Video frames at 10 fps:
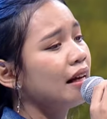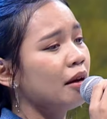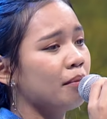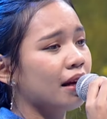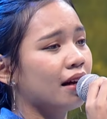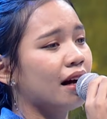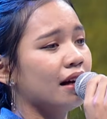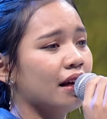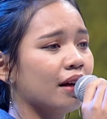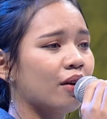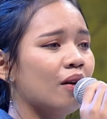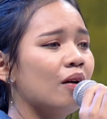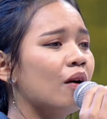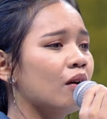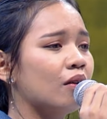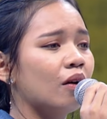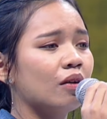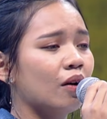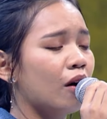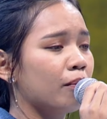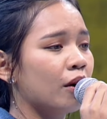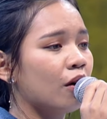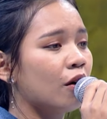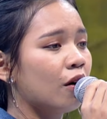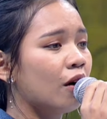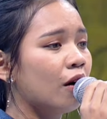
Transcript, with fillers: ยมีใครครอบครอ